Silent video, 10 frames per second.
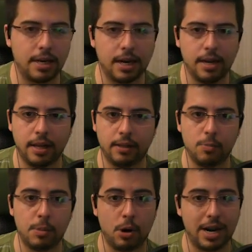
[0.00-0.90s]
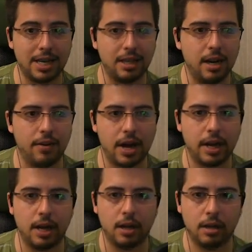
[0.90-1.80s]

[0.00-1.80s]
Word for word: salida, tío. Me molaría salir de aquí